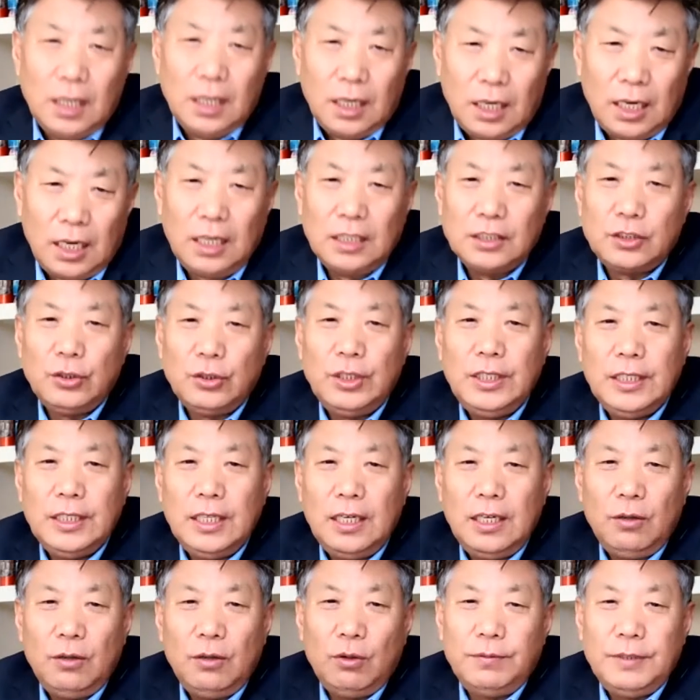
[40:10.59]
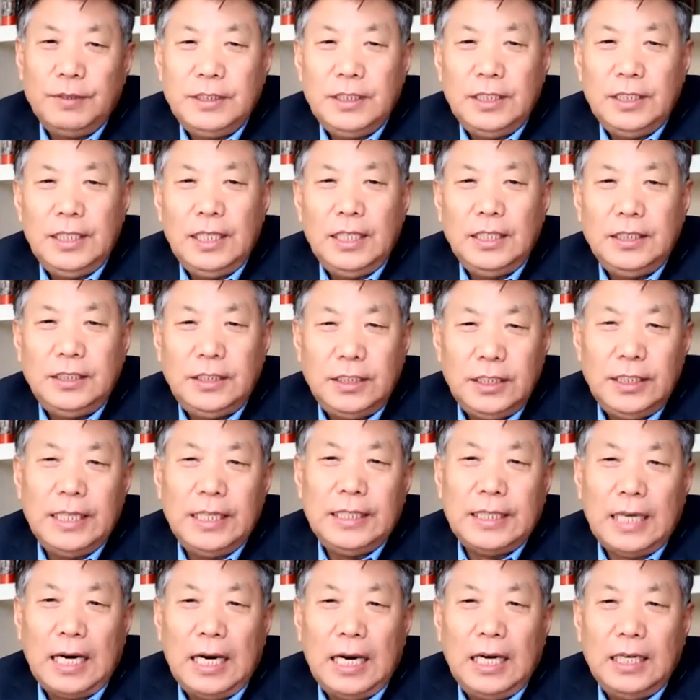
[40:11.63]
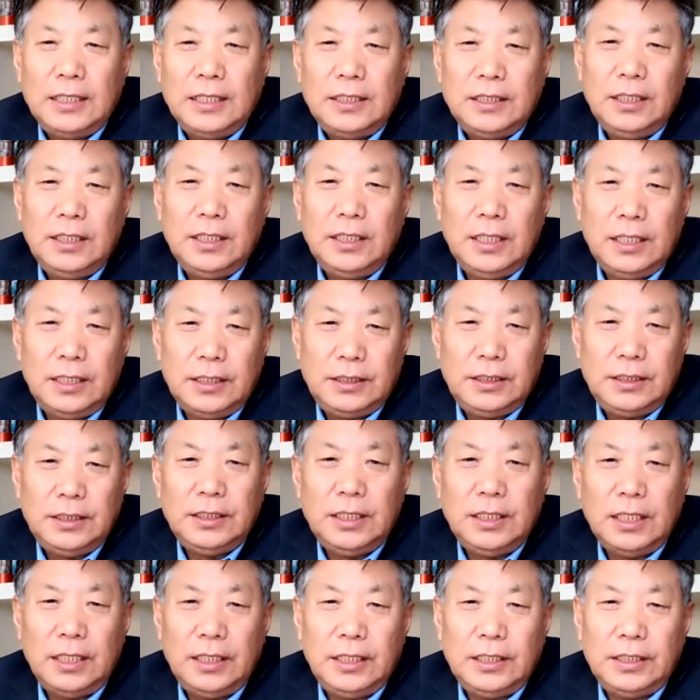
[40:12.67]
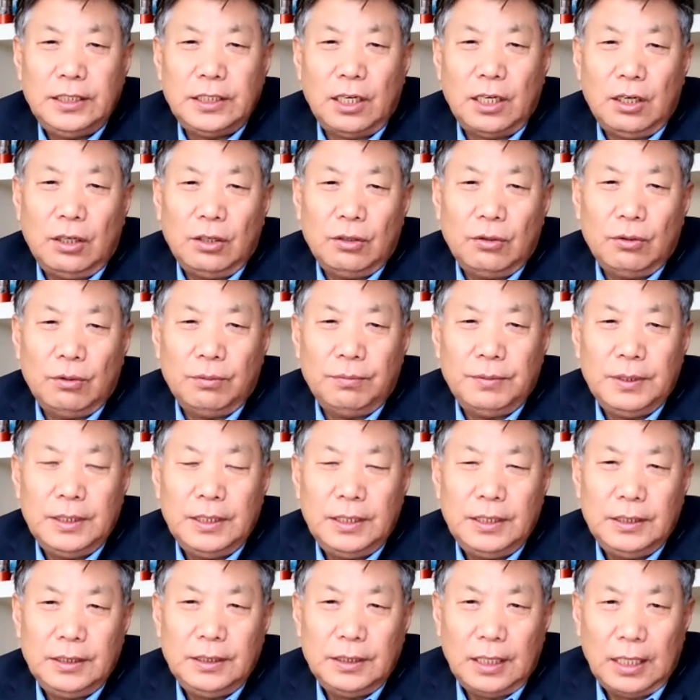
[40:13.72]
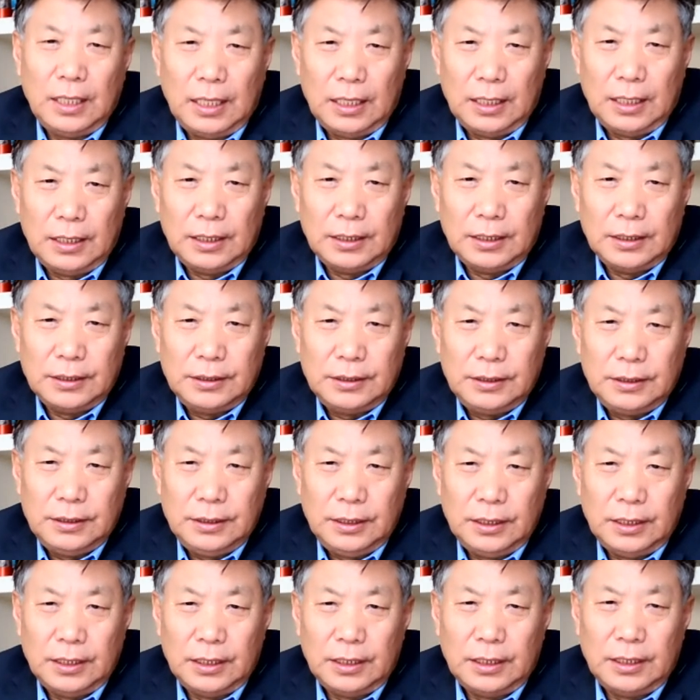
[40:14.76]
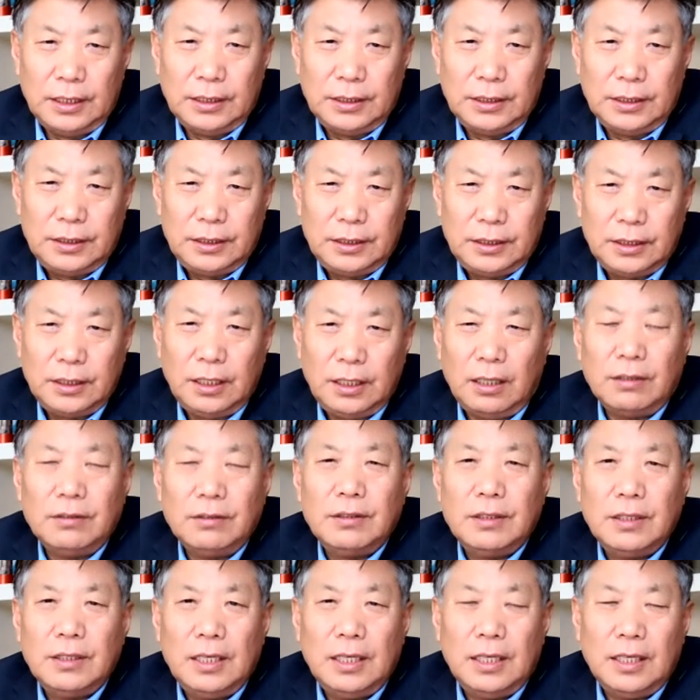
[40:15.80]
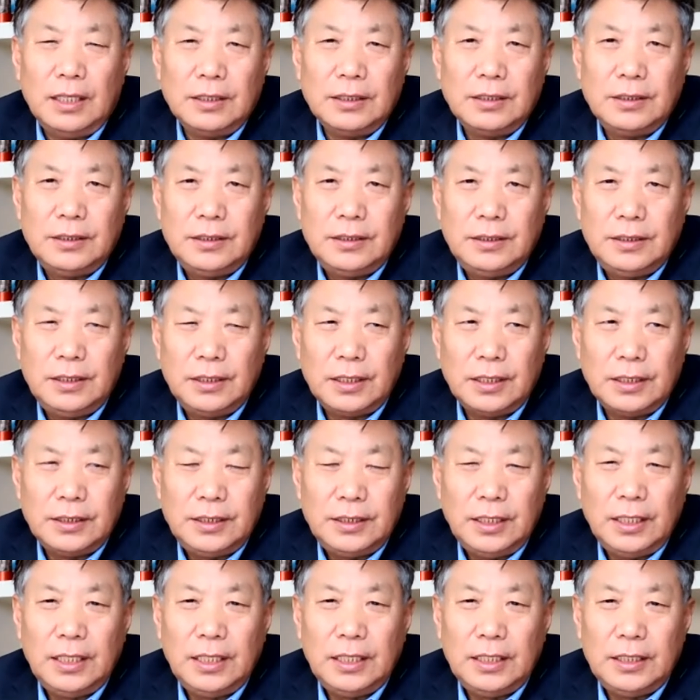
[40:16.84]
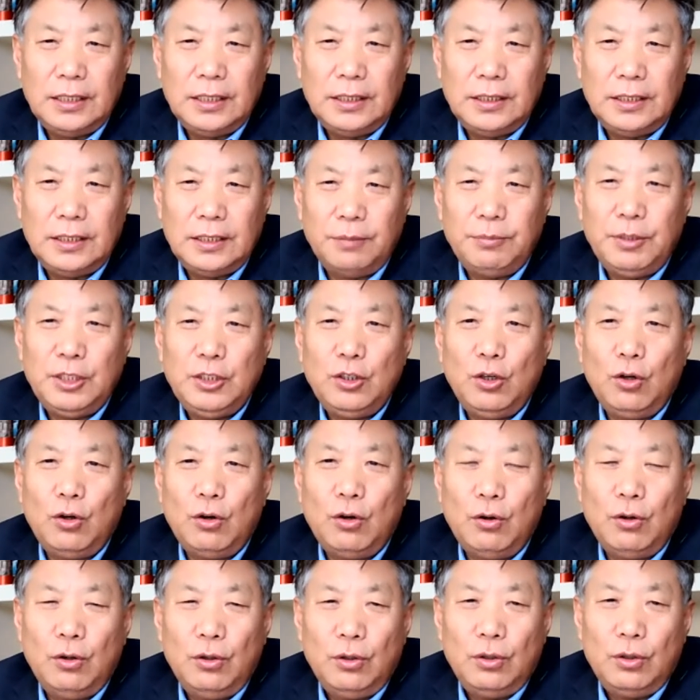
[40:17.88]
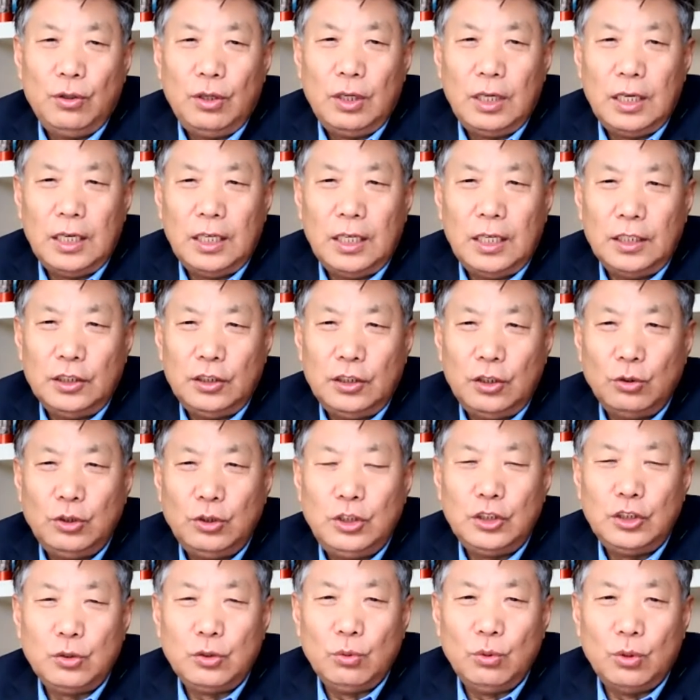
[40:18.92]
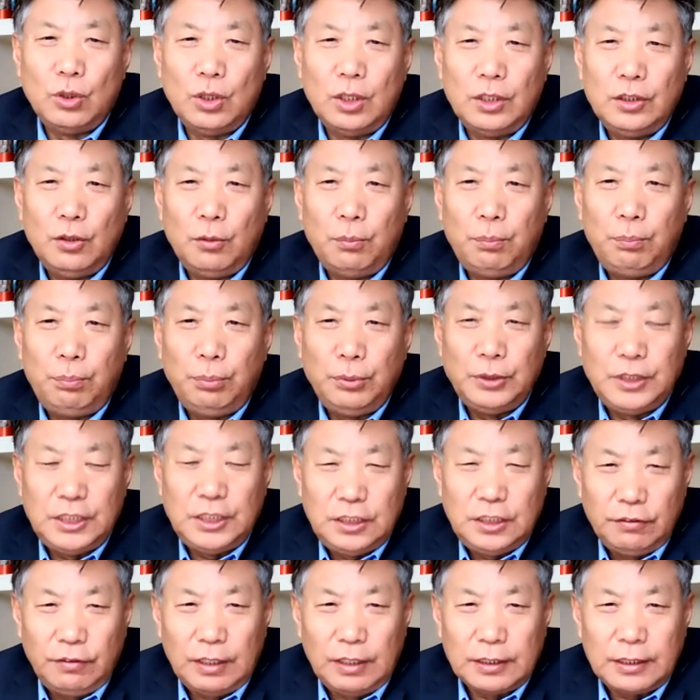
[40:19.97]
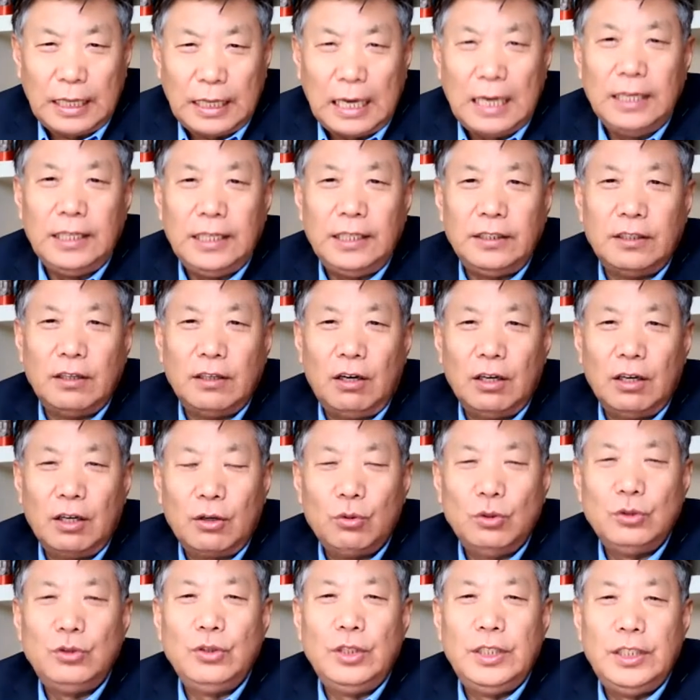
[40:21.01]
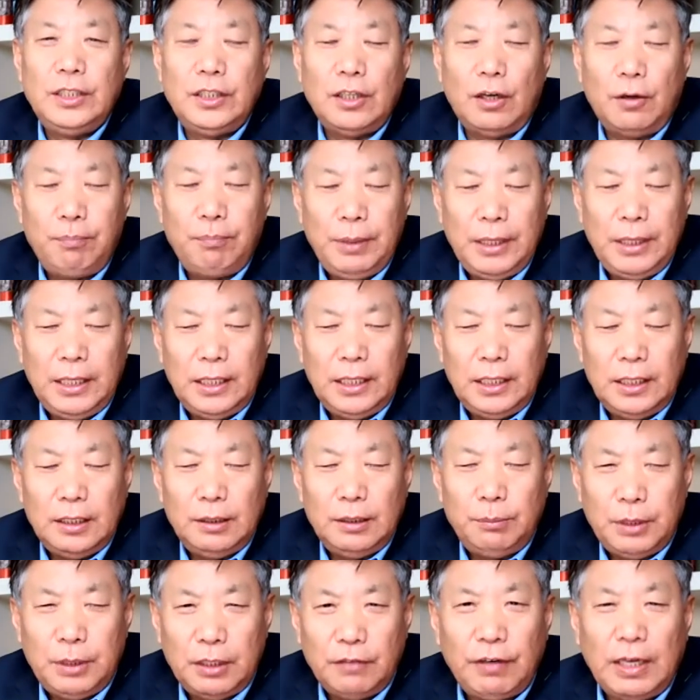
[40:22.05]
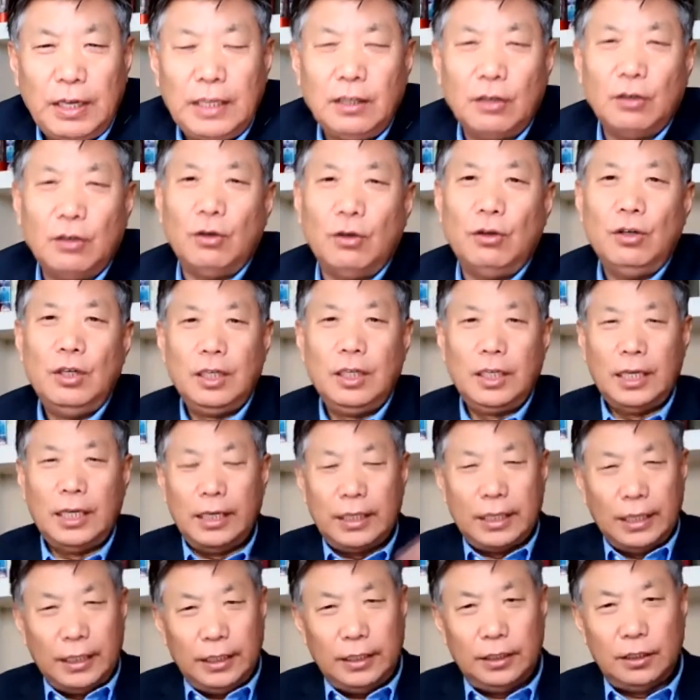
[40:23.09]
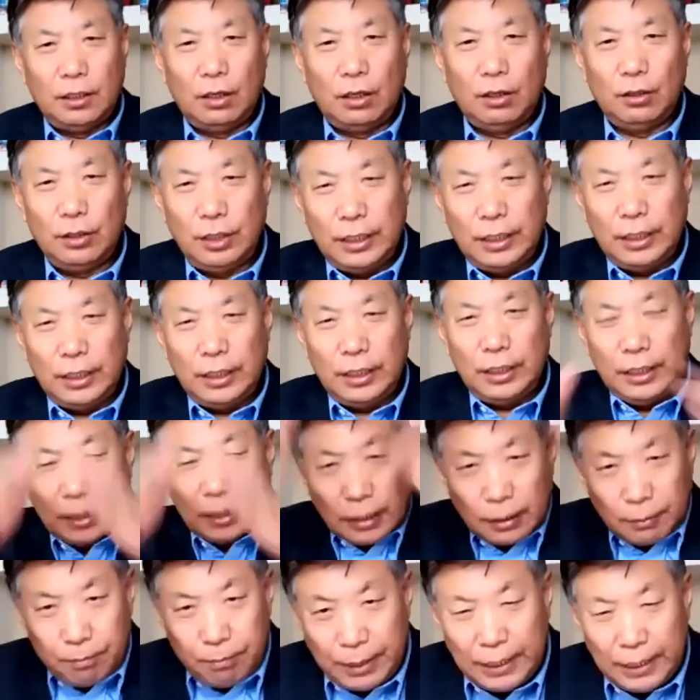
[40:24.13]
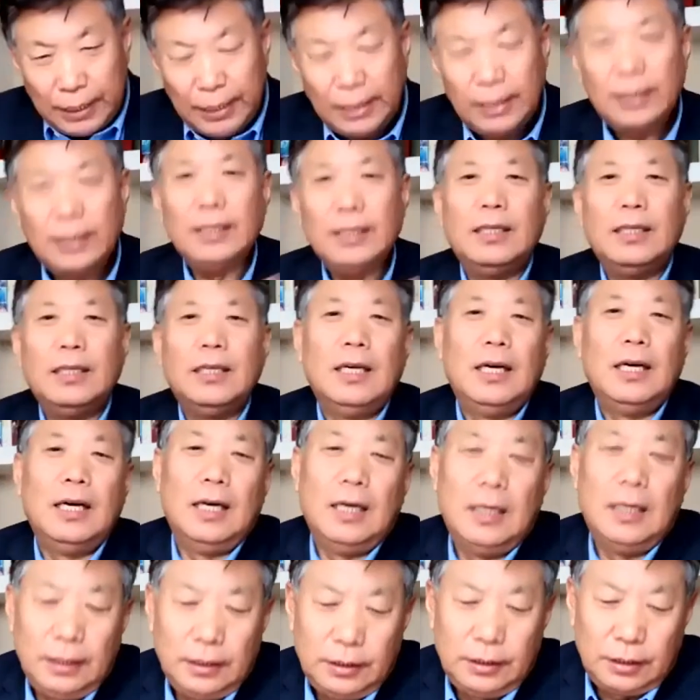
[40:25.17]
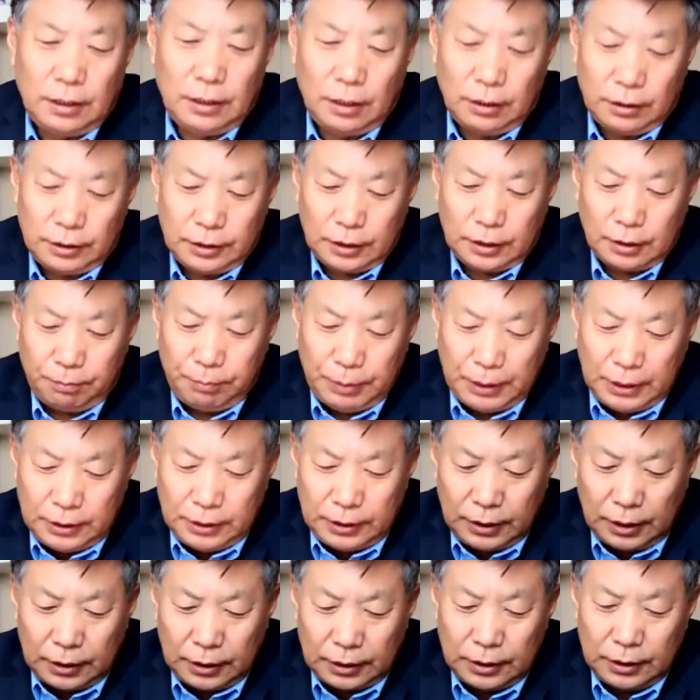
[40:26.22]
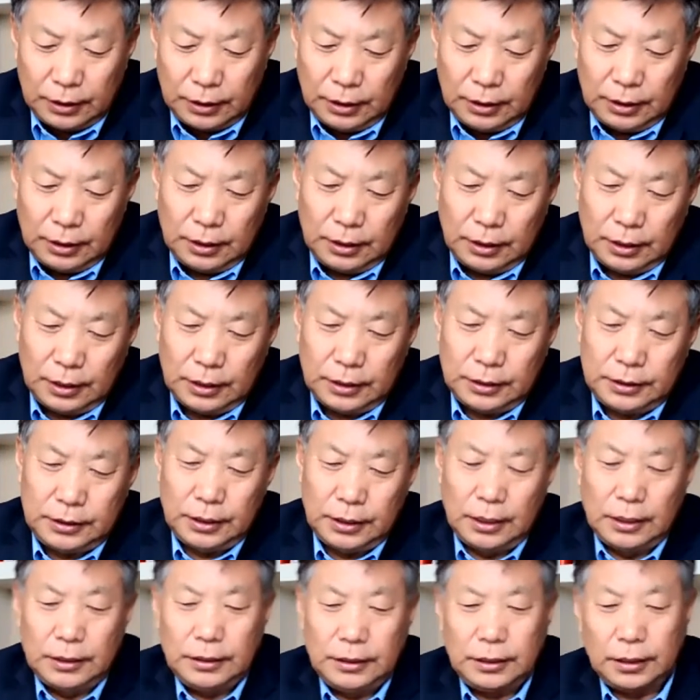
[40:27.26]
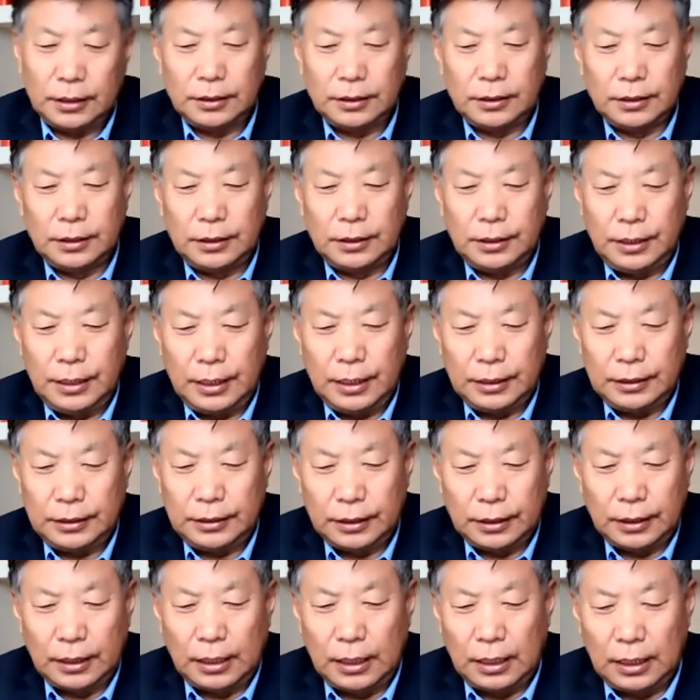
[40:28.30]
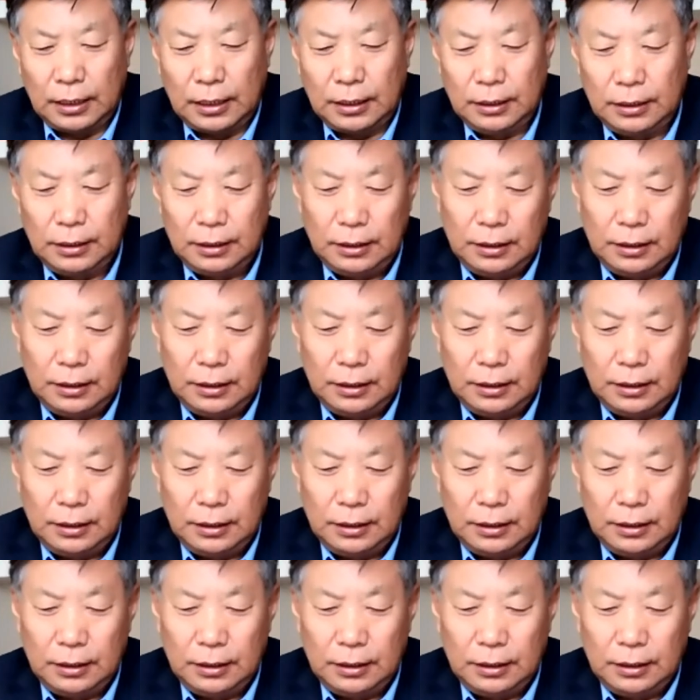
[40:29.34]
啊，所以呢，我们今天纪念他，纪念纪念林昭。我们啊也知道啊，这个现在人们又啊，尤其中国又不希望谈林昭了。过去林昭被平反以后，还给林昭立了个碑啊，林昭这个碑上呃写了几个字，是这样写的啊。